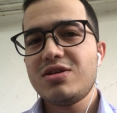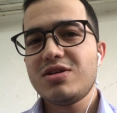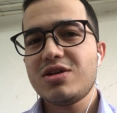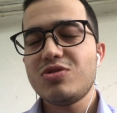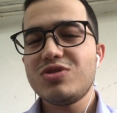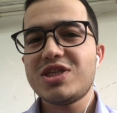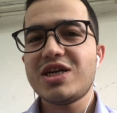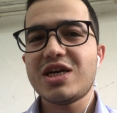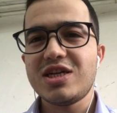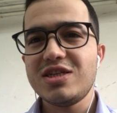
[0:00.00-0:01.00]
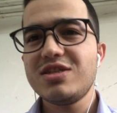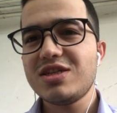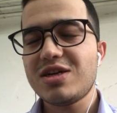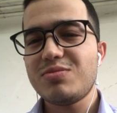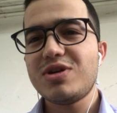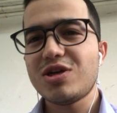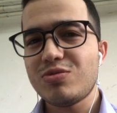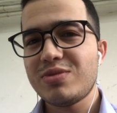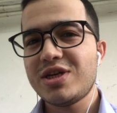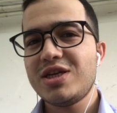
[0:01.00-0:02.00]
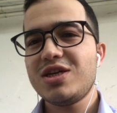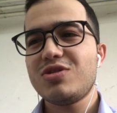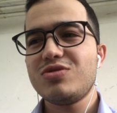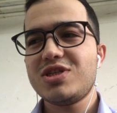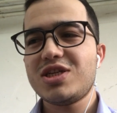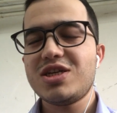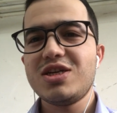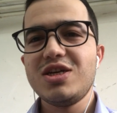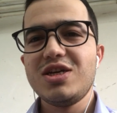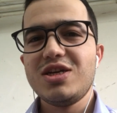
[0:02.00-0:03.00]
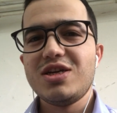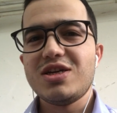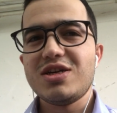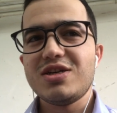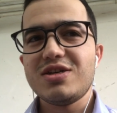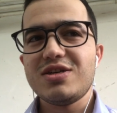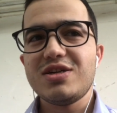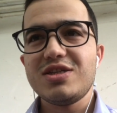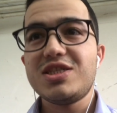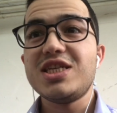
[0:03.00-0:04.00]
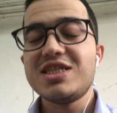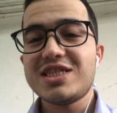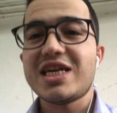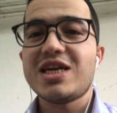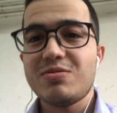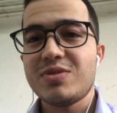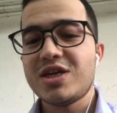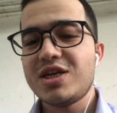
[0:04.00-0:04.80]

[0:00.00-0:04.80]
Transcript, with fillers: เขาจะ honest กับเราไหมเขาจะจริงใจไหม